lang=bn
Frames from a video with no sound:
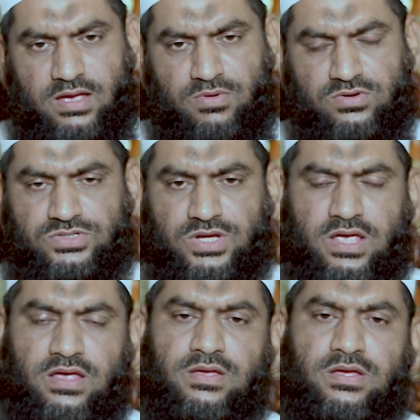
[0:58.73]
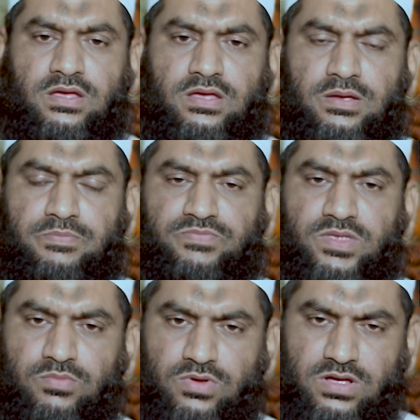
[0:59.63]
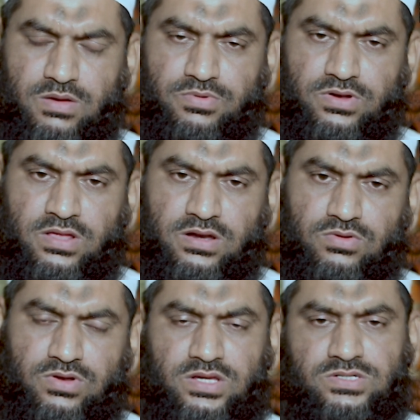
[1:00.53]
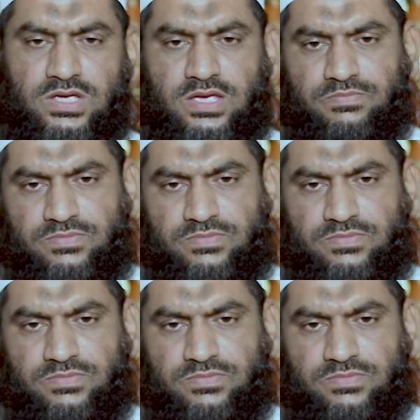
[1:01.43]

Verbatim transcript: এবং সে বোরকা পরিধান করে সে